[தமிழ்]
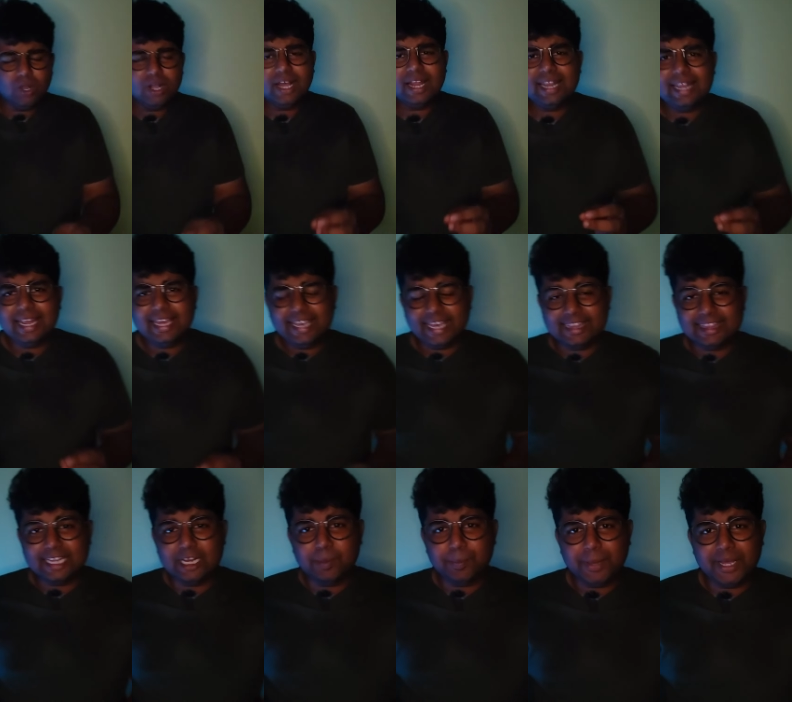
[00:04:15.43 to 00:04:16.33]
உங்கள
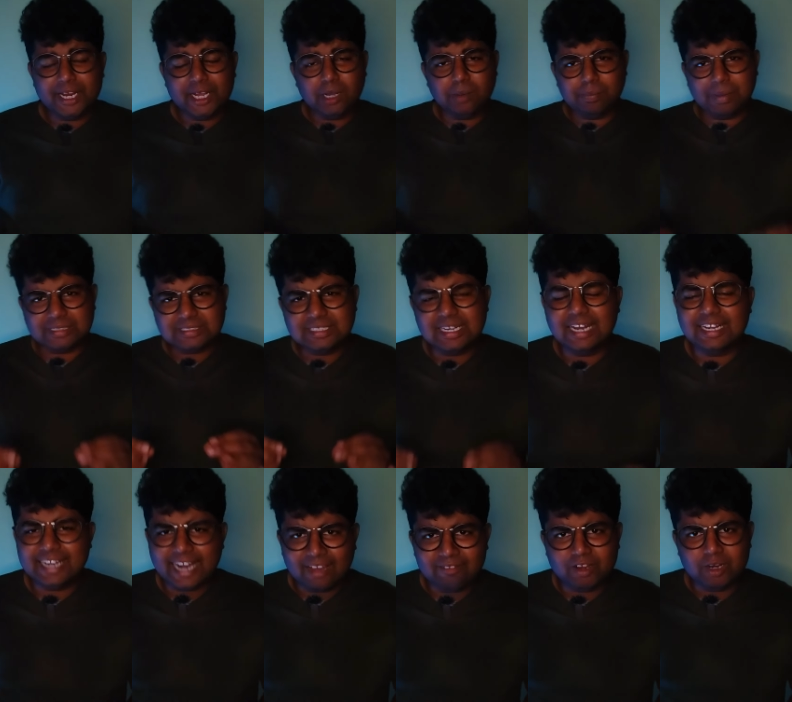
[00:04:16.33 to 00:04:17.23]
எத்தனை பேருக்கு
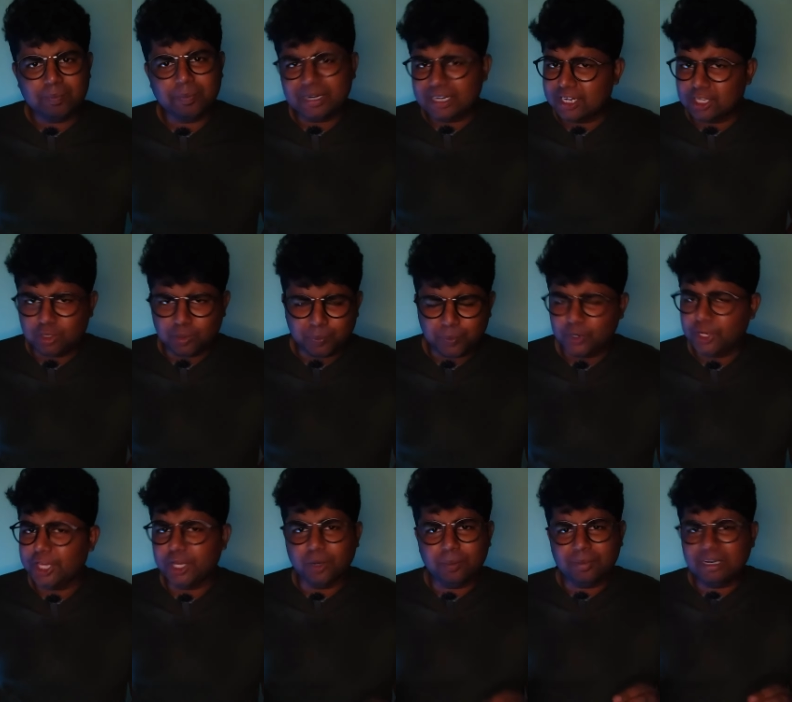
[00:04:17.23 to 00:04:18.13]
பஸ்ல டிராவல் பண்றது
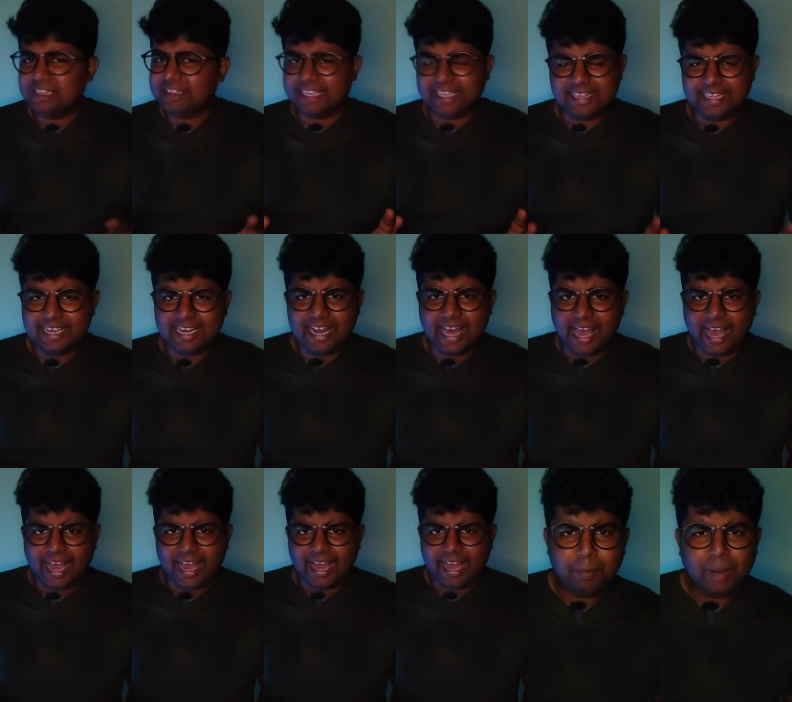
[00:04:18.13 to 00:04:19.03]
பிடிக்கும்னு தெரியல
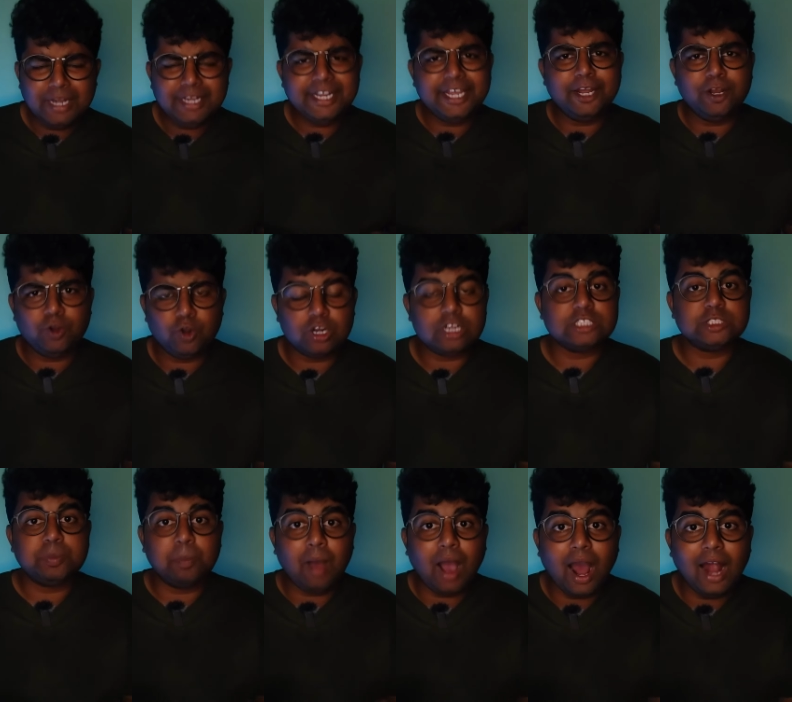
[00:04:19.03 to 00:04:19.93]
பட் என்னோட
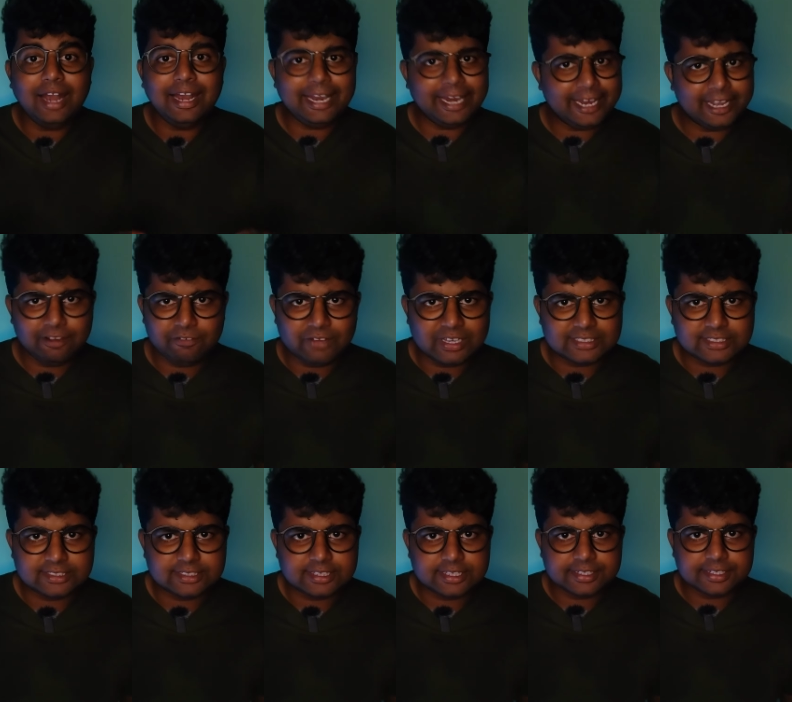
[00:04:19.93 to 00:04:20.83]
ஸ்மால்
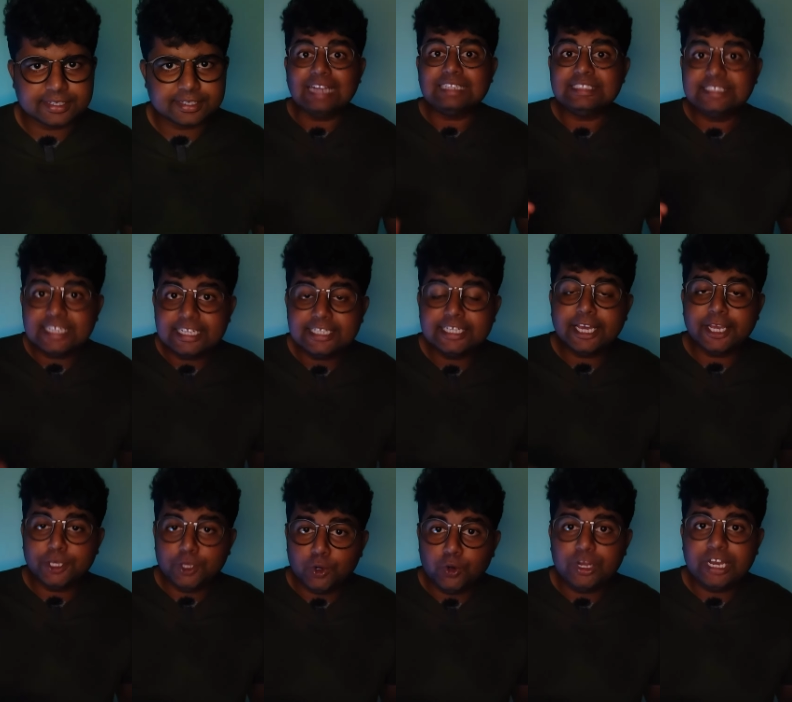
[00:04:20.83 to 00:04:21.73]
ரிக்வெஸ்ட்
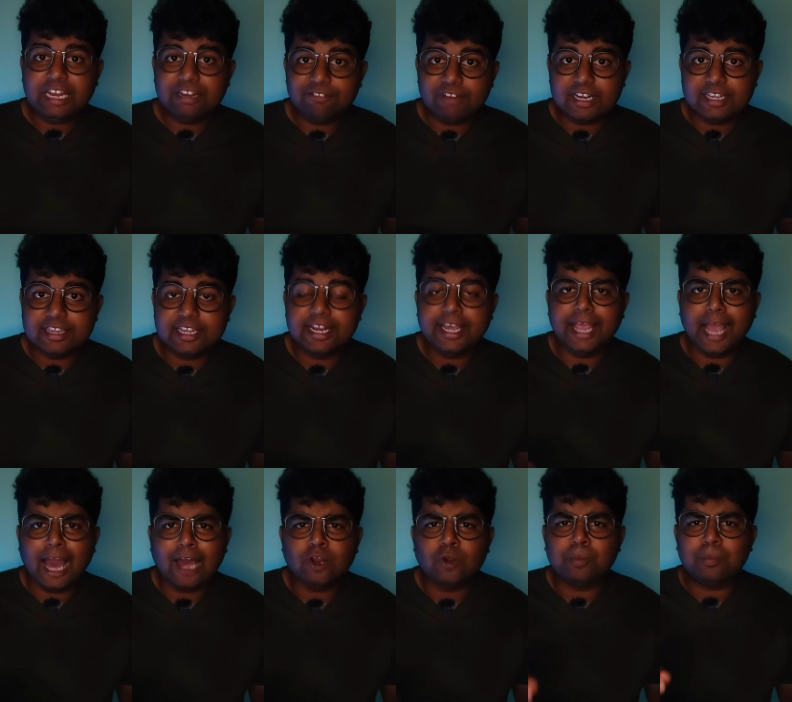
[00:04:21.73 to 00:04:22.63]
அர்ஜென்ட்டா யூரின் வருதுன்னு
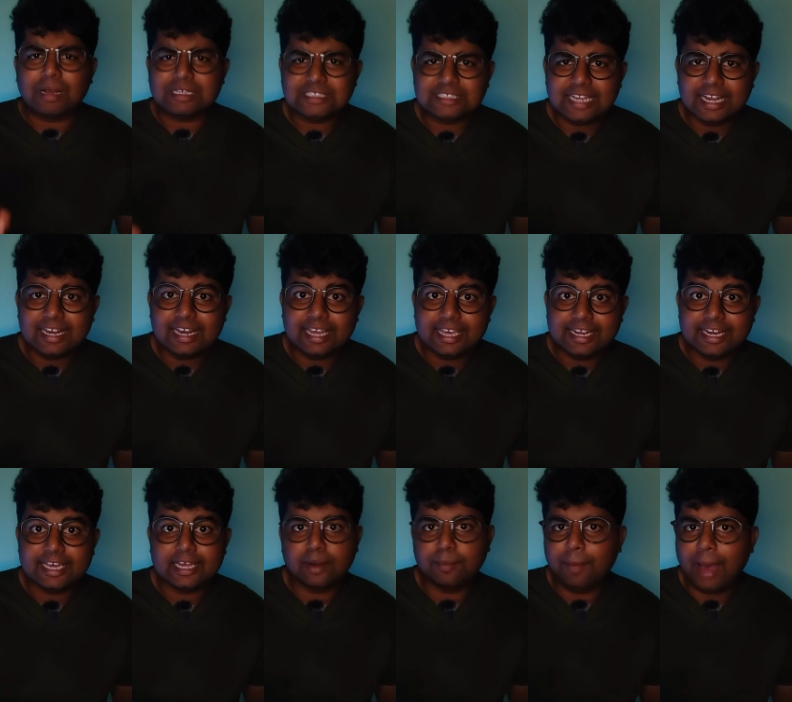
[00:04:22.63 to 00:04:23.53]
யாரும் பஸ் ஸ்டாண்ட்ல
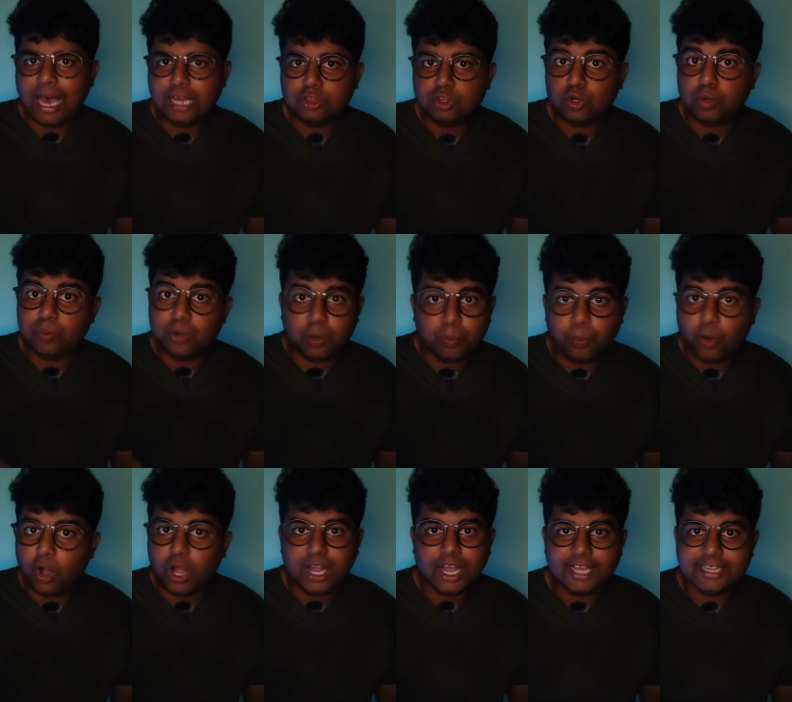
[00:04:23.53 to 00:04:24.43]
இருக்கிற பாத்ரூம்க்கு
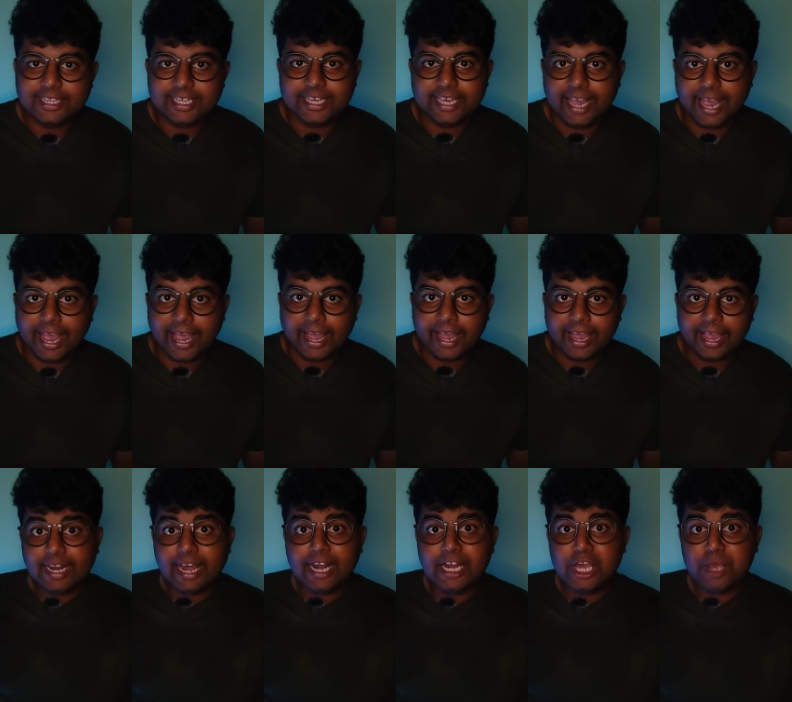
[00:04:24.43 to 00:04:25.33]
போகாதீங்க
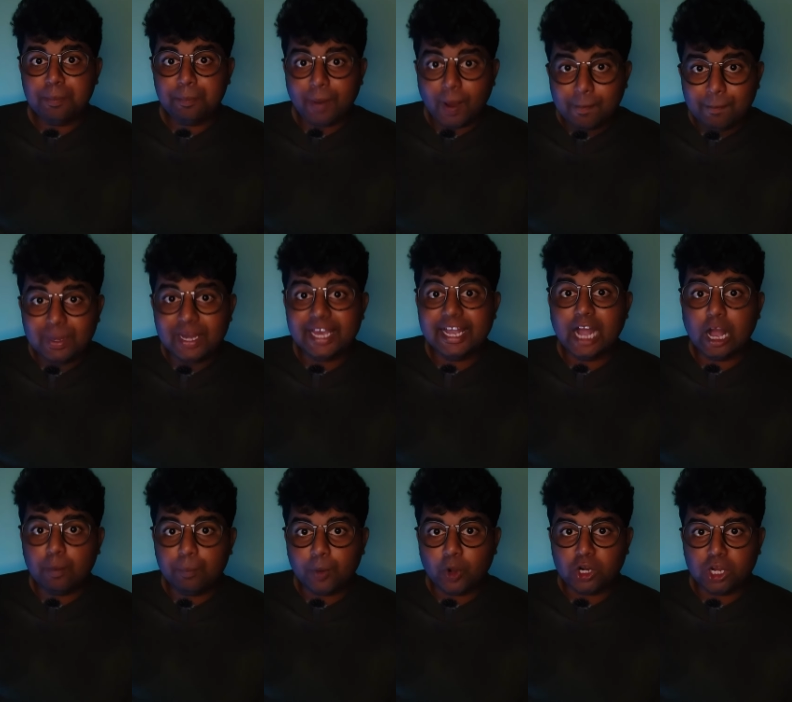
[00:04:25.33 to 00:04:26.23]
ஏன்னா நீ
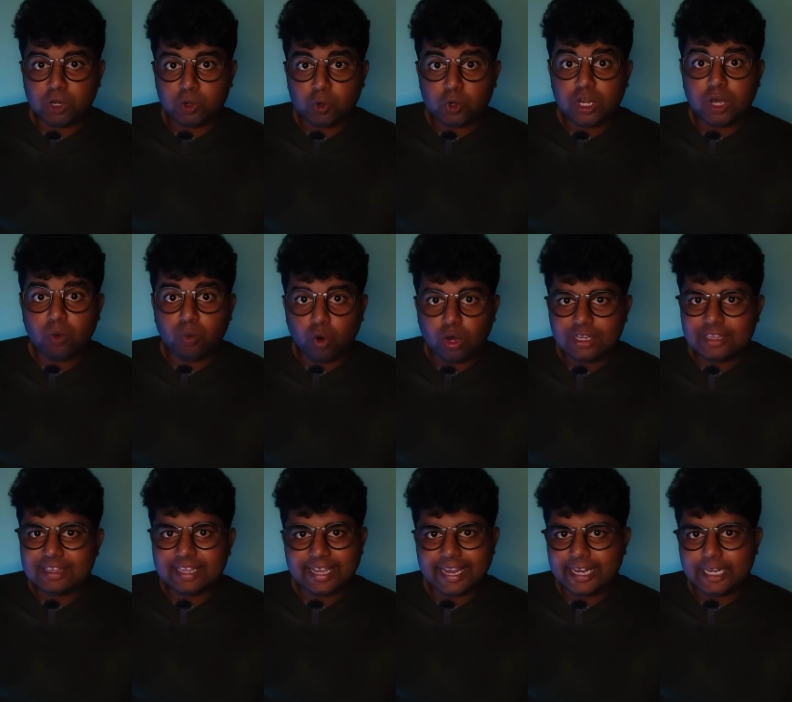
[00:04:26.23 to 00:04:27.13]
பப்ளிக்கா போனா கூட
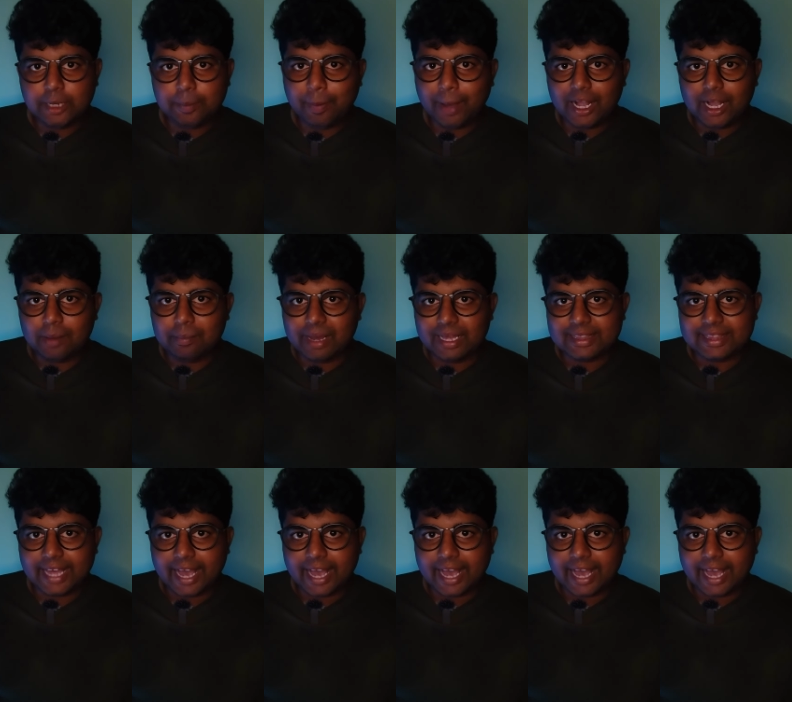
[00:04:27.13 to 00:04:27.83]
ஒருத்தன் எட்டி பார்க்க